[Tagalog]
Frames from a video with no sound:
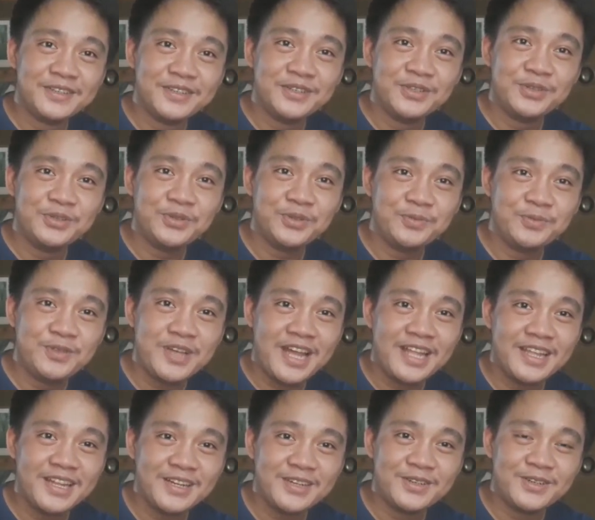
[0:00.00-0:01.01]
YouTube
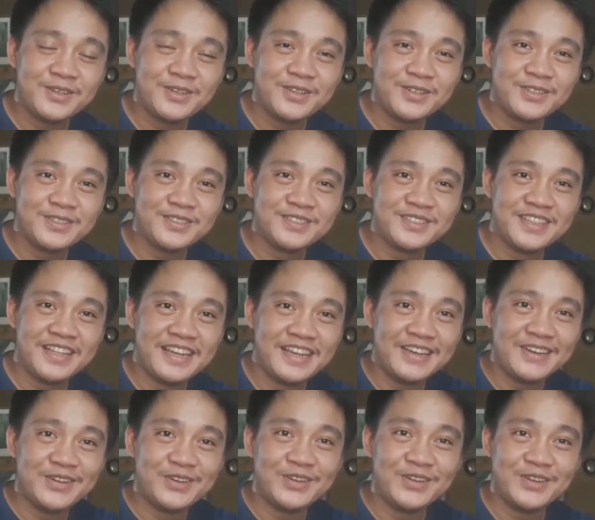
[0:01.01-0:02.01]
channel ko na
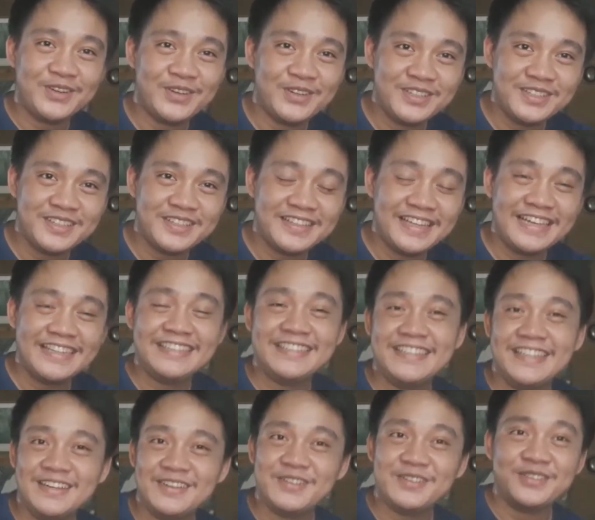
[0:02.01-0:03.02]
nanonood, na hindi
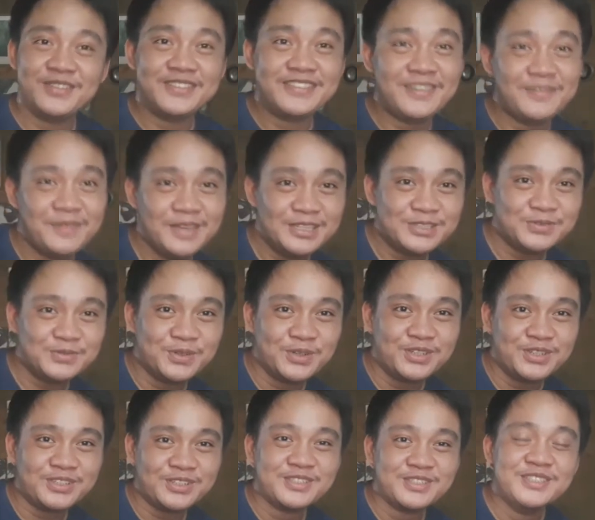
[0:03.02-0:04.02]
nanonood sa Facebook
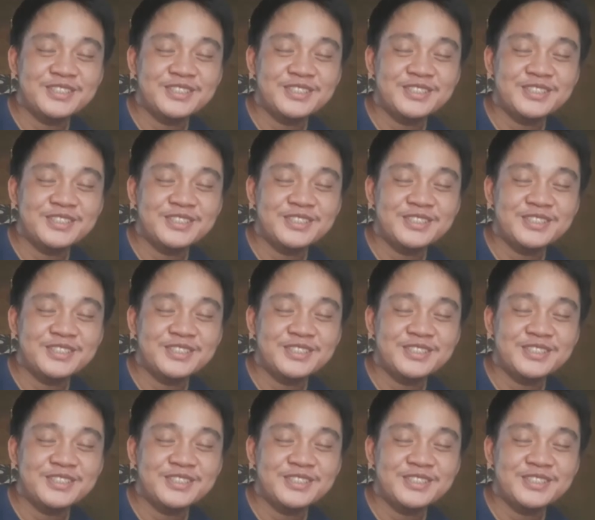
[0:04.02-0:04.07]
ko.